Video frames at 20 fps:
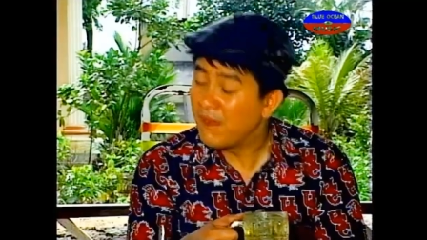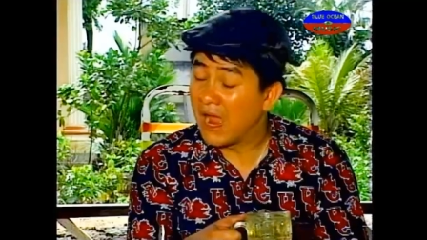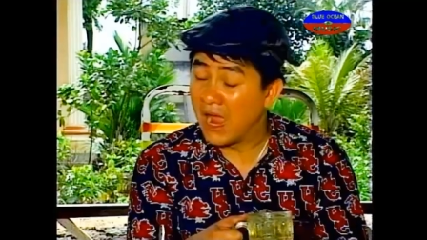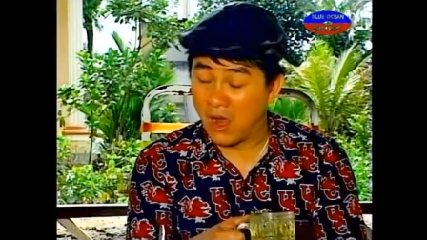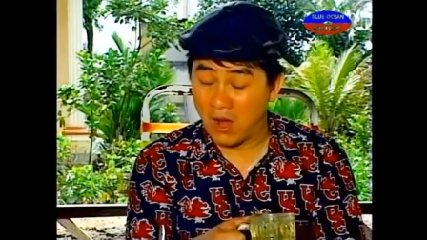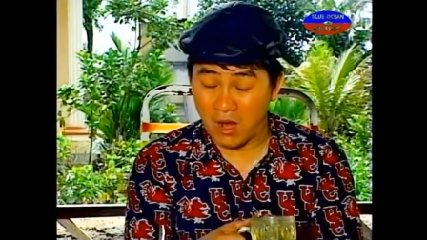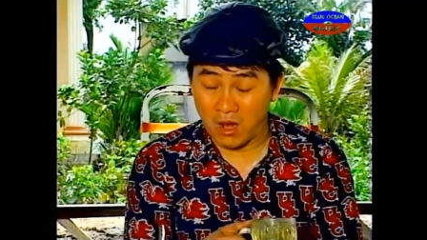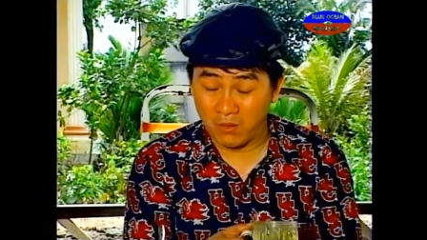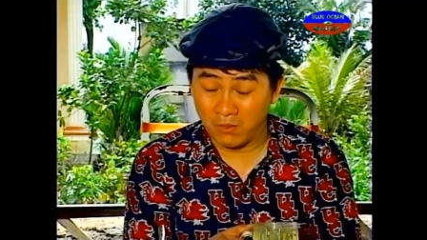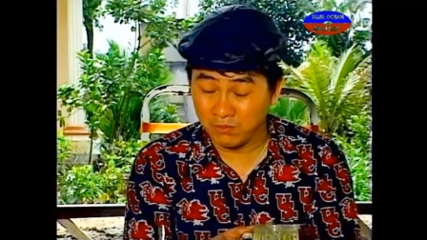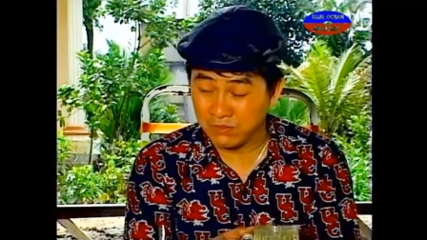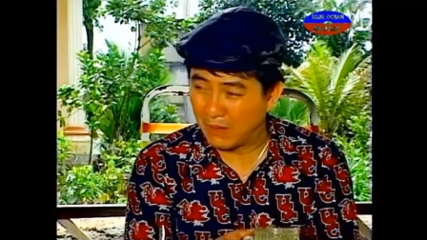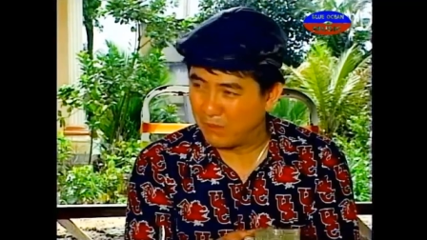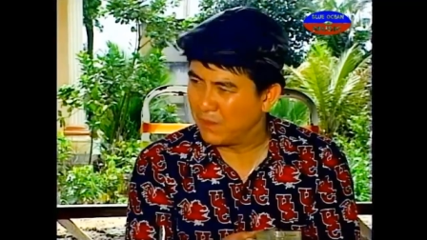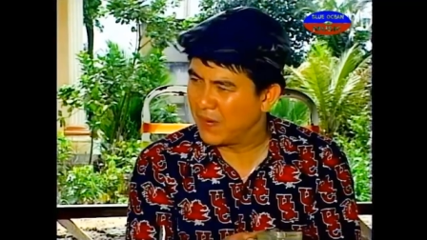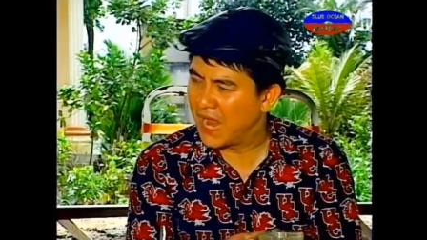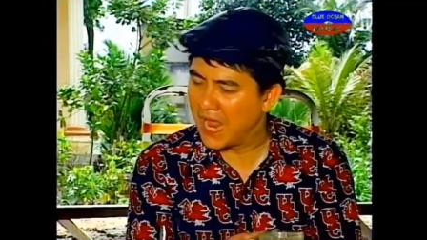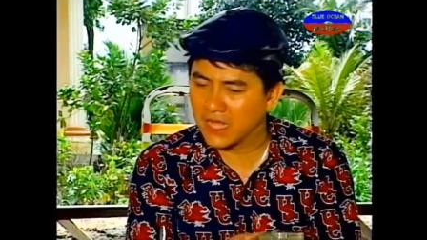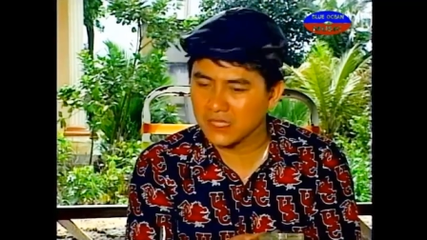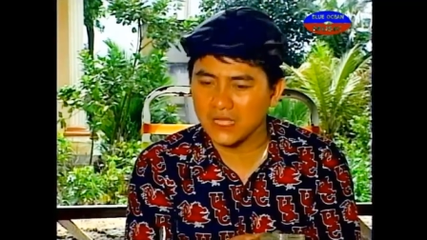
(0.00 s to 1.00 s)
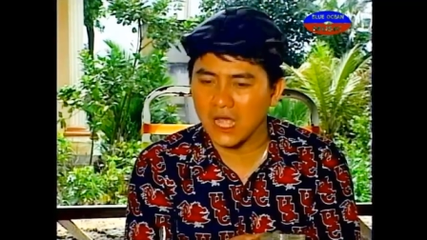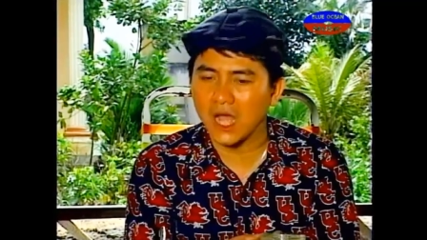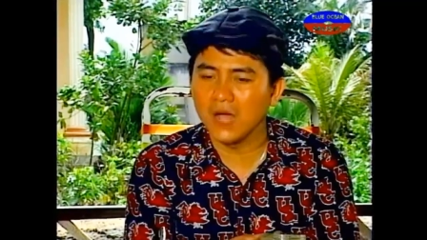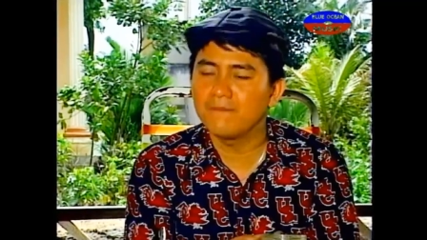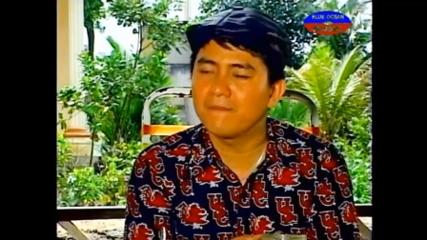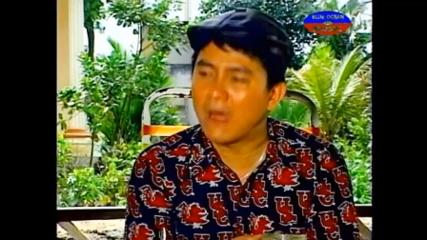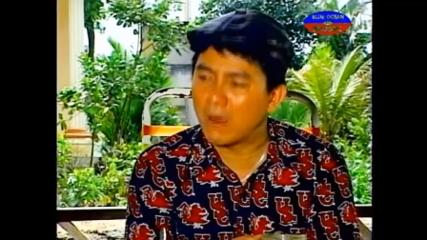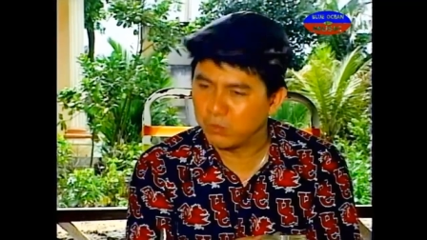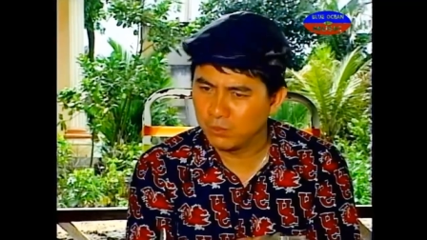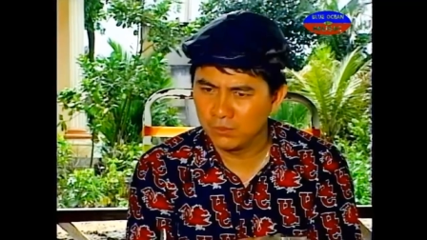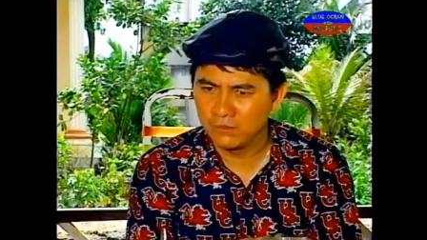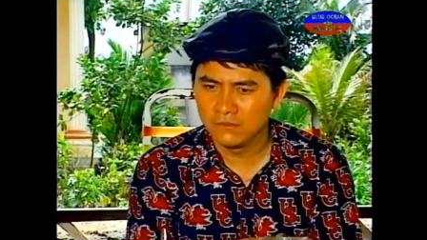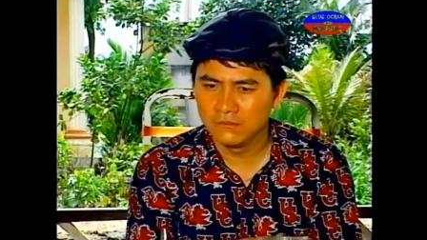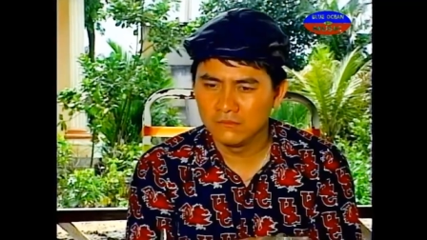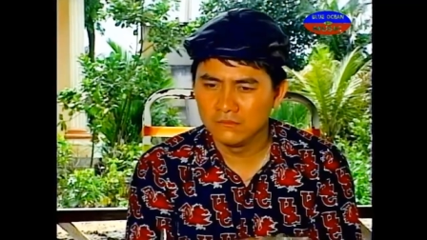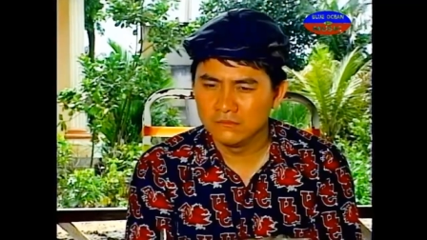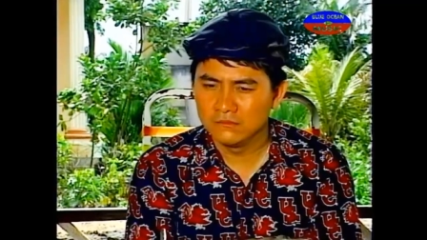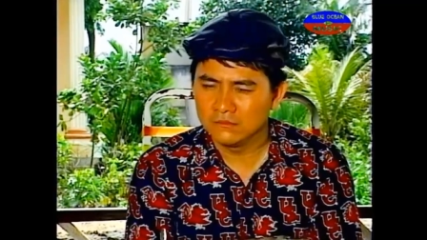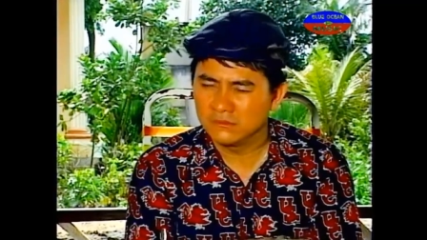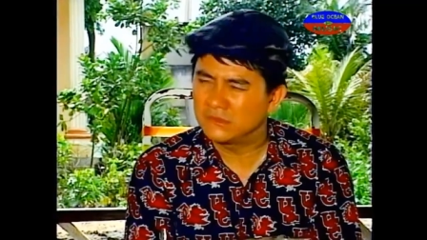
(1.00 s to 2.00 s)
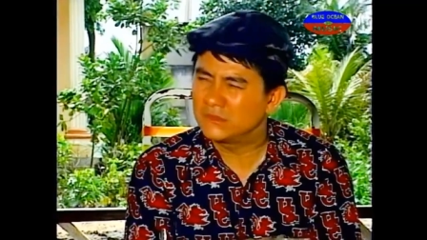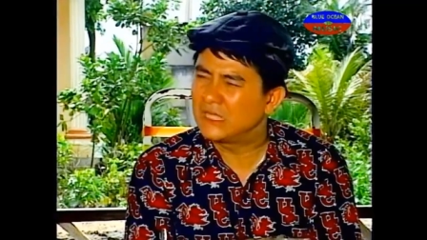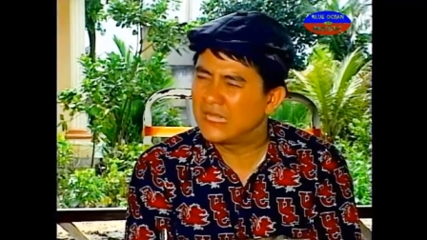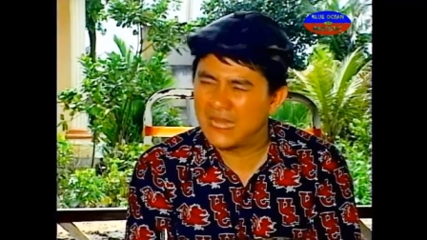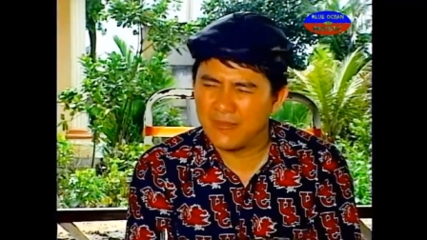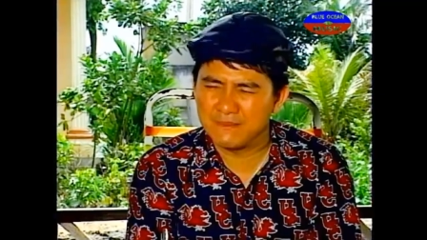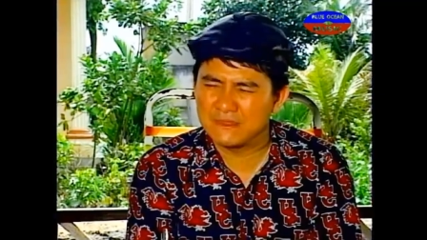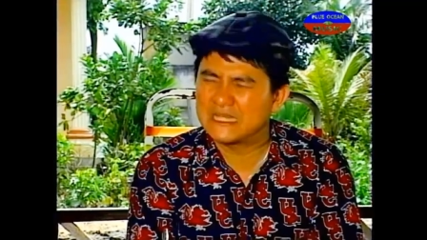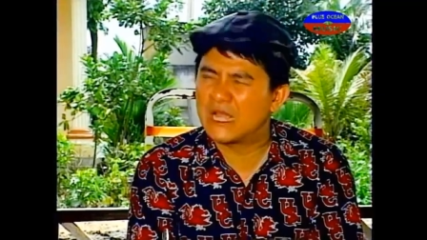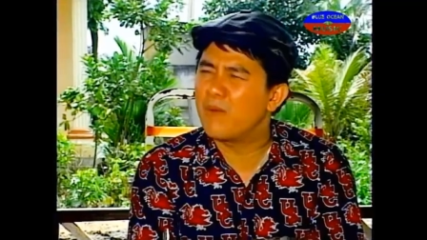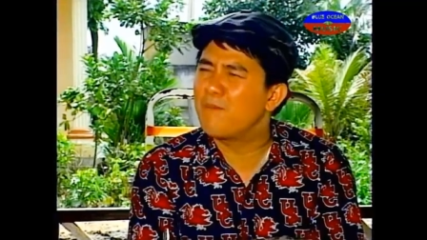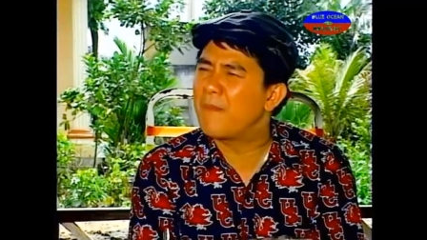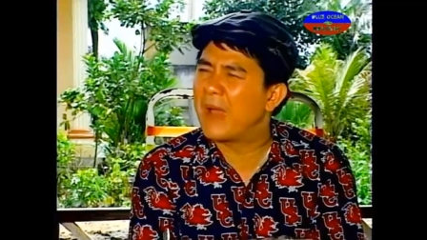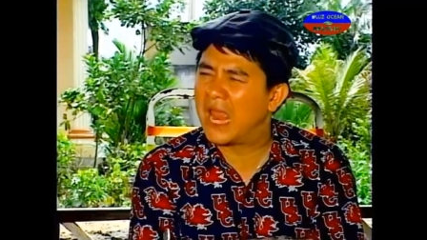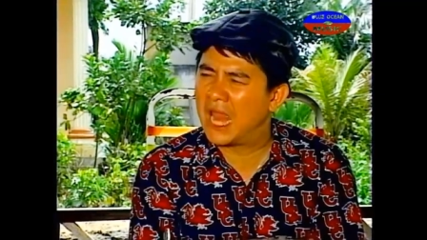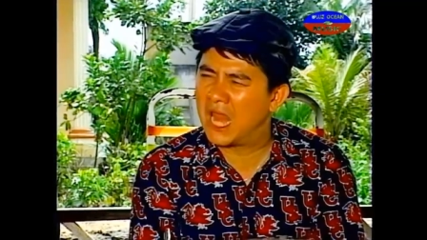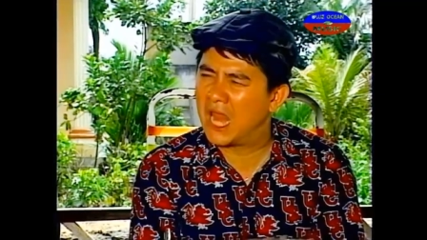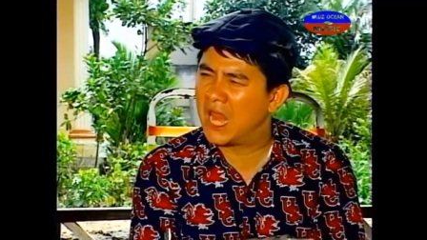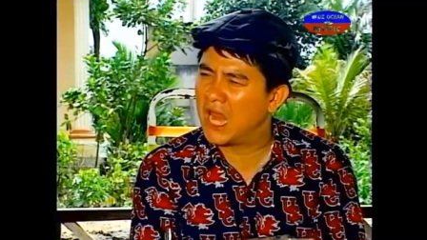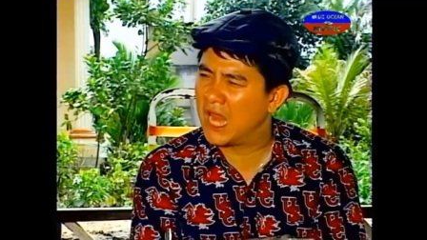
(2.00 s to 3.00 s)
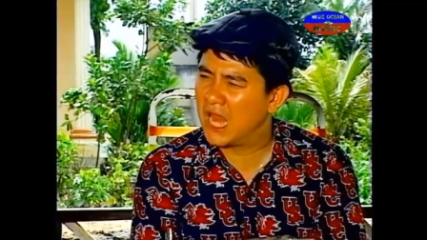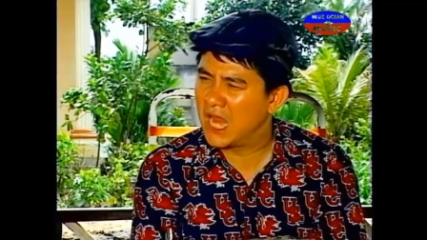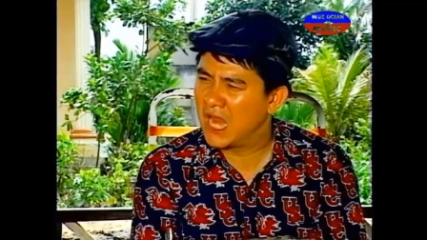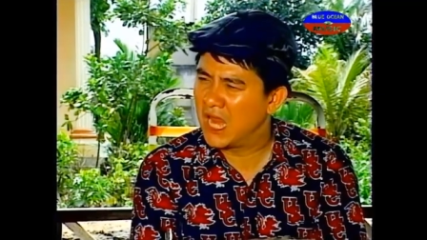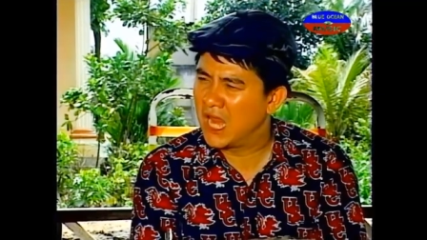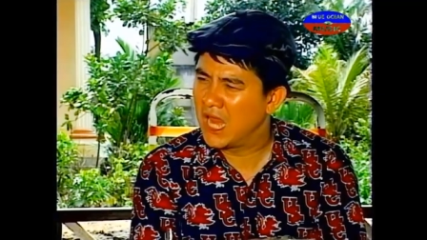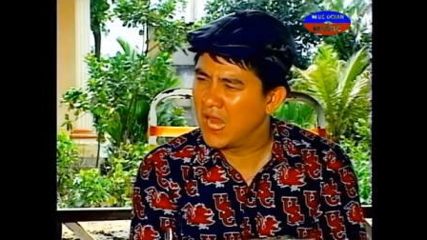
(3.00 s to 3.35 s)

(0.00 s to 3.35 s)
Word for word: mày không học nghề thợ mộc á thì sao mày...